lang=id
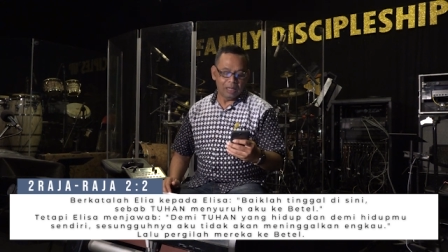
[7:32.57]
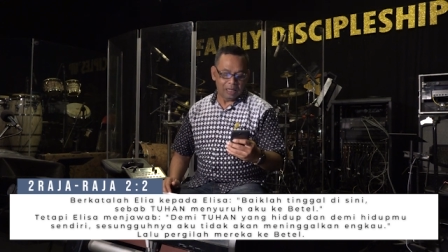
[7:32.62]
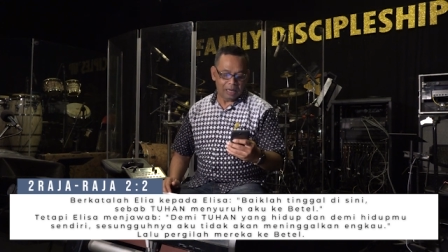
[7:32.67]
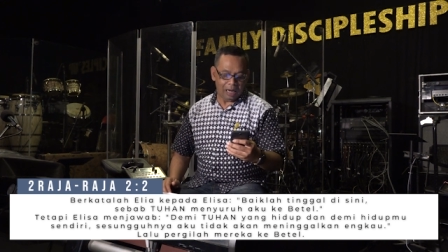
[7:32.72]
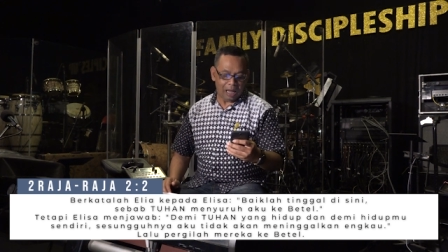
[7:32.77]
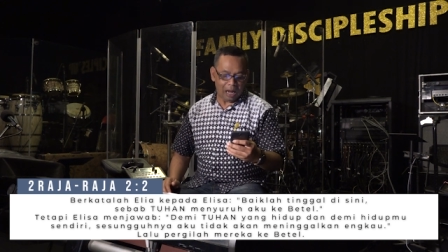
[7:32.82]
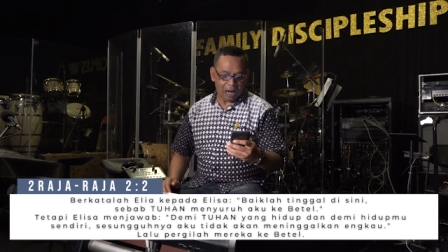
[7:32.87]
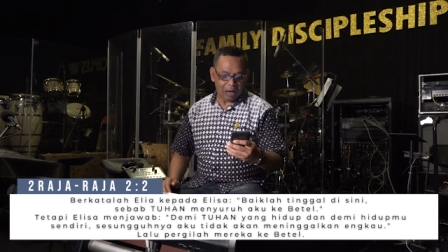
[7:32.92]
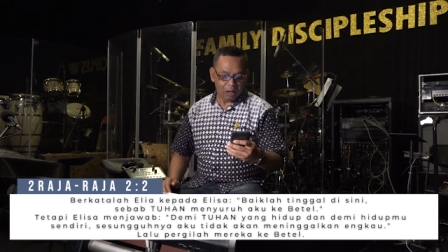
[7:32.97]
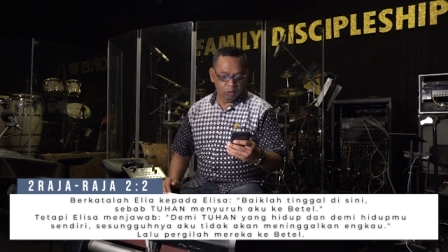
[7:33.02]

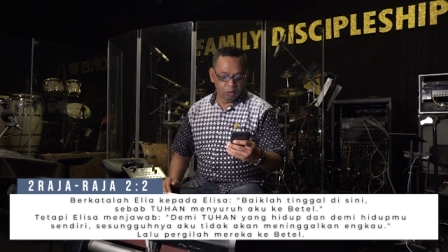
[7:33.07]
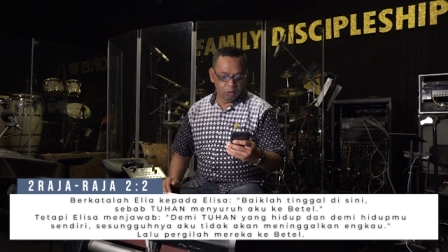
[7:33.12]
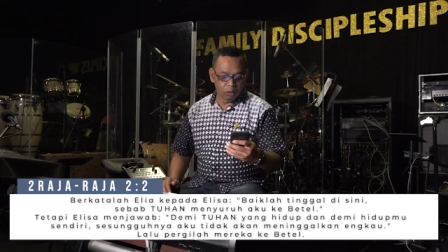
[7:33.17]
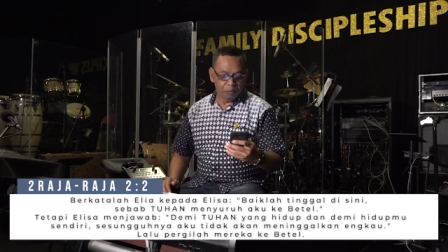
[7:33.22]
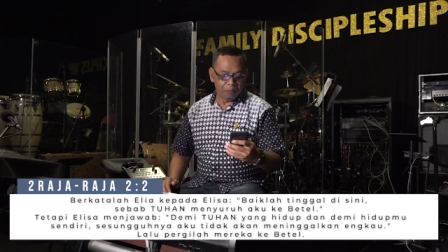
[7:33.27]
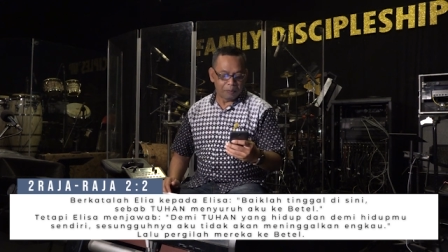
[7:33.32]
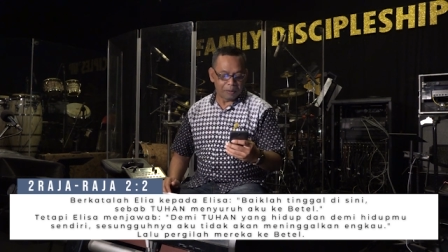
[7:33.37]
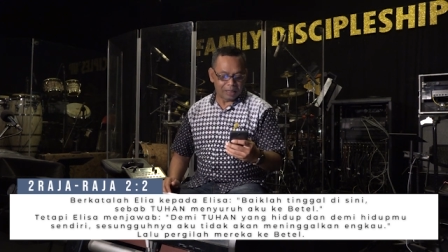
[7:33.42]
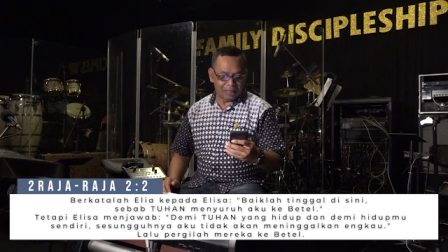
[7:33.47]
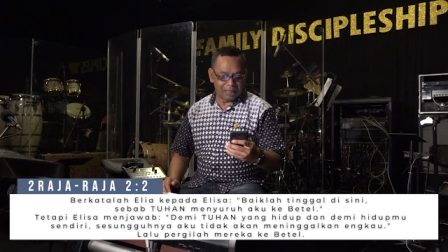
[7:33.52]

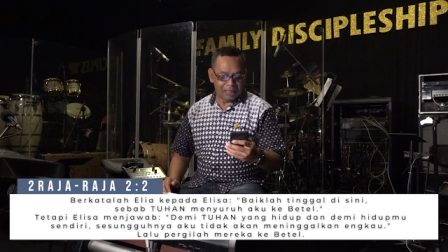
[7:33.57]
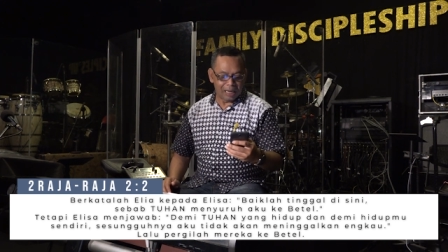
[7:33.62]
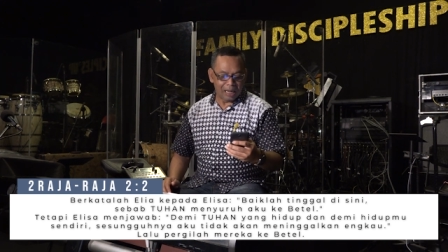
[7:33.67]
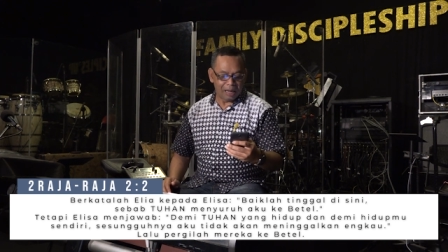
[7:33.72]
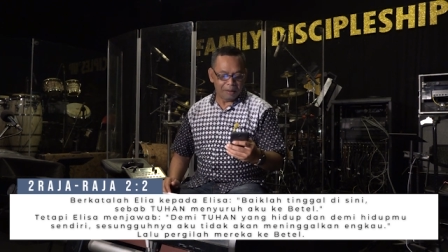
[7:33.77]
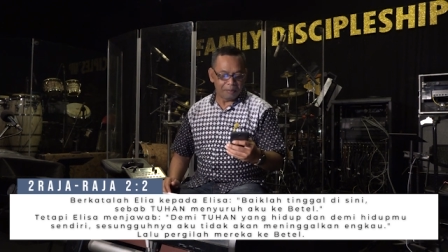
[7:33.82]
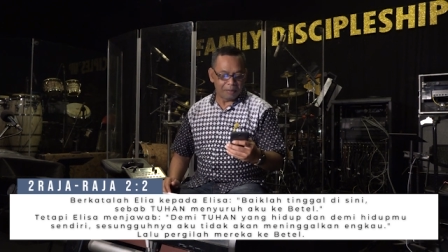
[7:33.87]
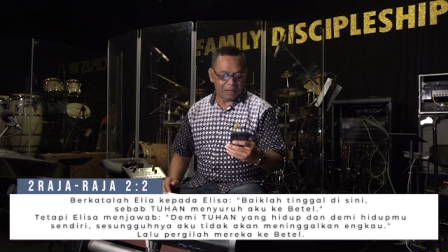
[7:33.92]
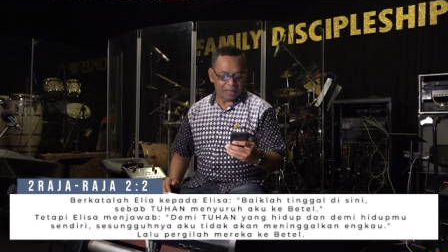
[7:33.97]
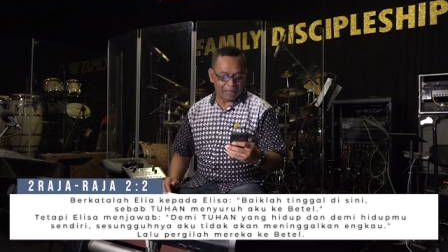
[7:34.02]
Lalu
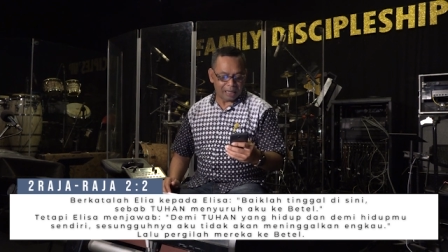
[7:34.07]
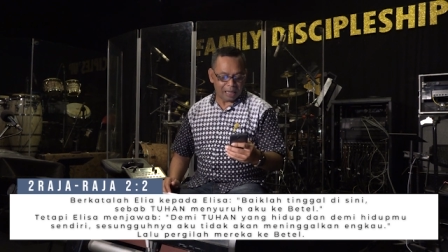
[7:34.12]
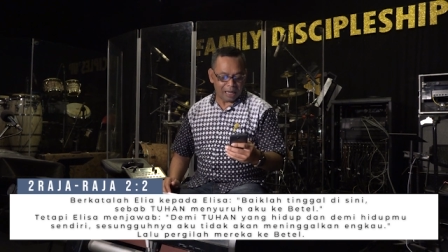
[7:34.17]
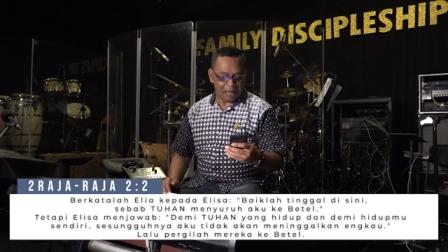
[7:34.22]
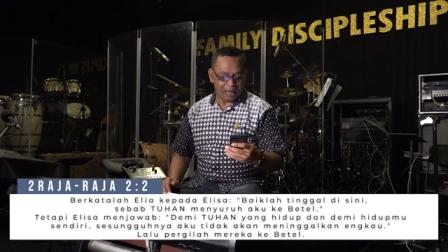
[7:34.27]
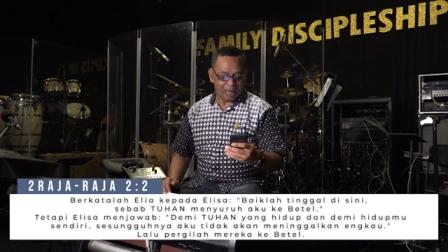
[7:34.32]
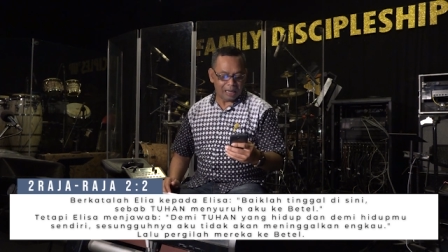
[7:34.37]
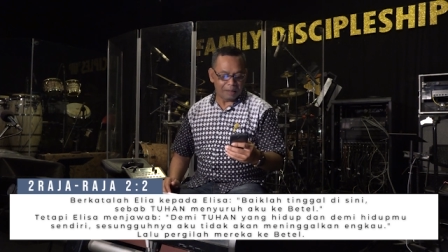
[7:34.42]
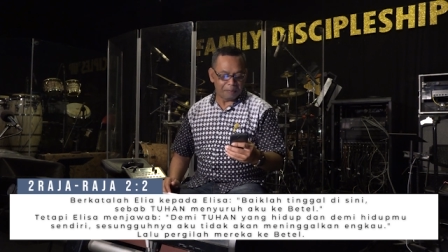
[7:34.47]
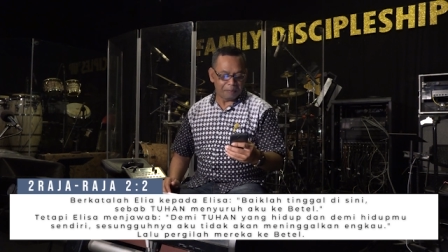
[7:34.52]
pergilah
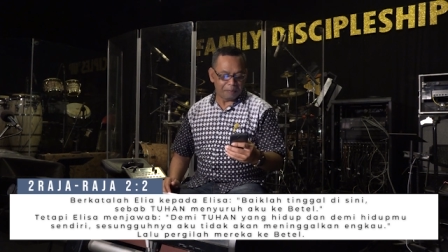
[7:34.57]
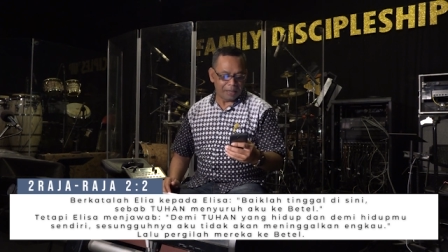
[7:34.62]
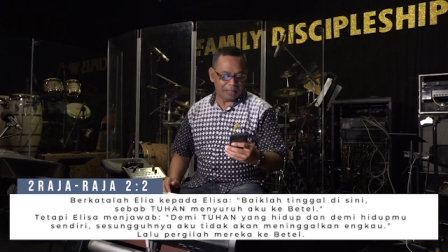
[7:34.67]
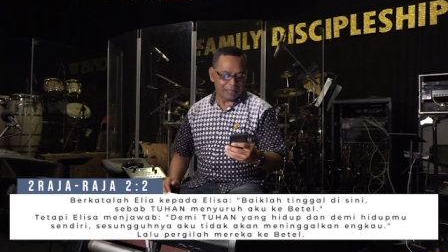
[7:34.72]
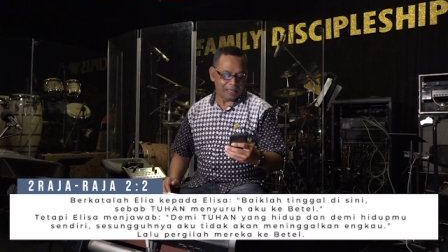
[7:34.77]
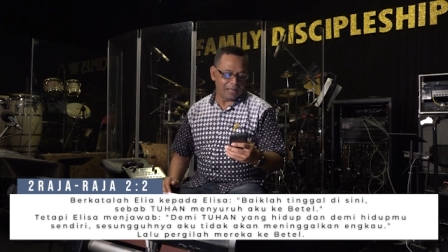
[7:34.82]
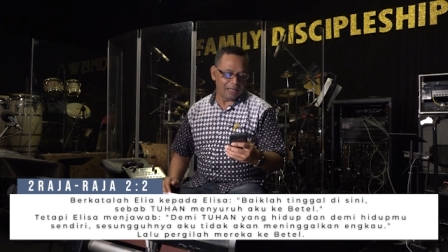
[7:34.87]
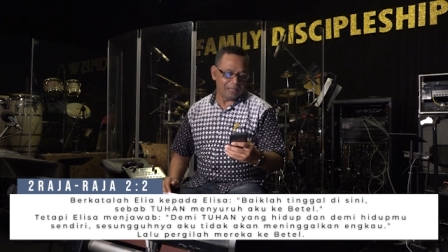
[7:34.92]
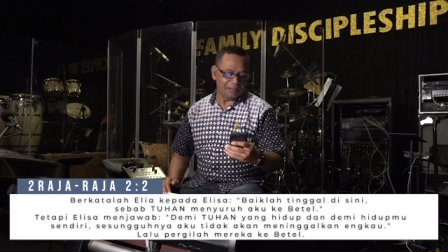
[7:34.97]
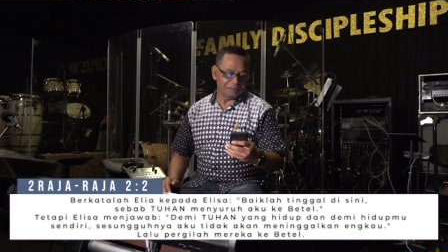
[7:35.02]
mereka ke
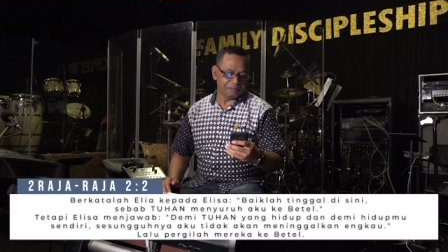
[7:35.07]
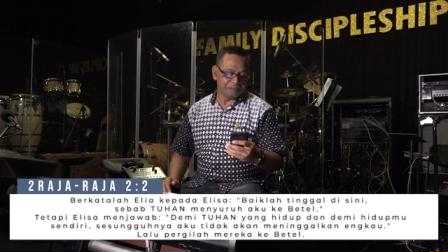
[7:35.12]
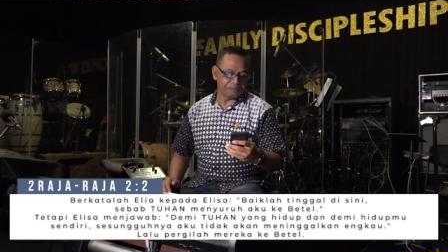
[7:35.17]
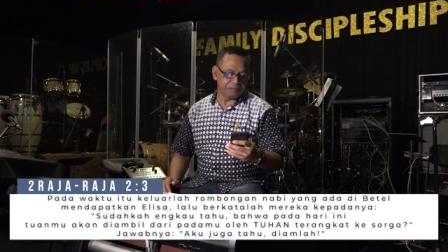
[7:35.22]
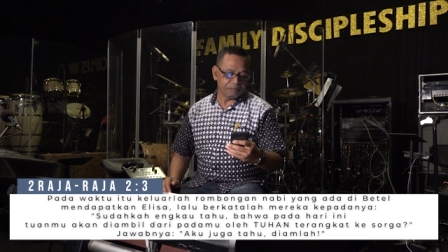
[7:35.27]
Betel.